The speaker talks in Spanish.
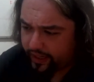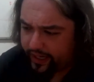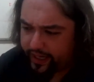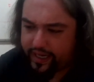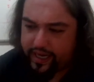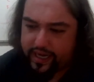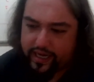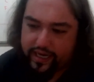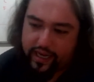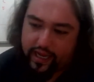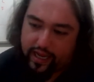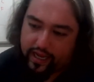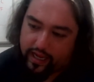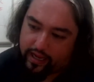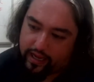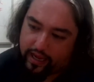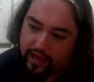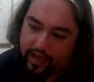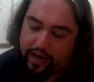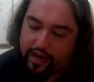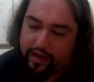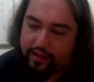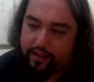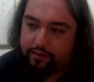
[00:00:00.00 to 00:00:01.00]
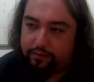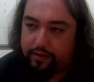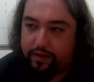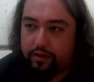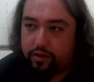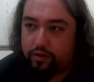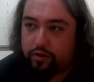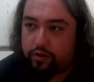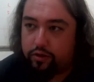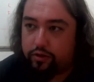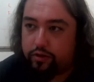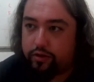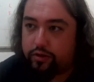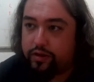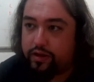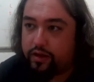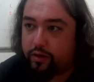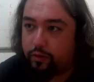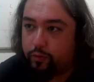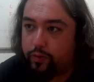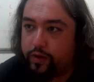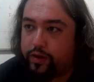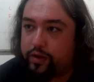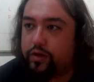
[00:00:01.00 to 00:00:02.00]
en el que harán diversos
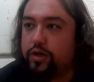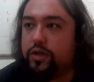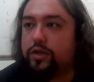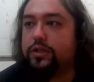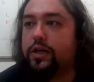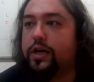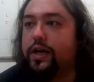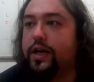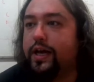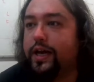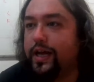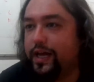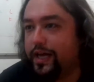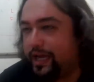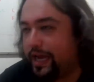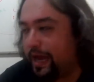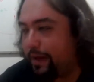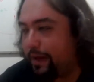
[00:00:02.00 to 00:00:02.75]
circuitos y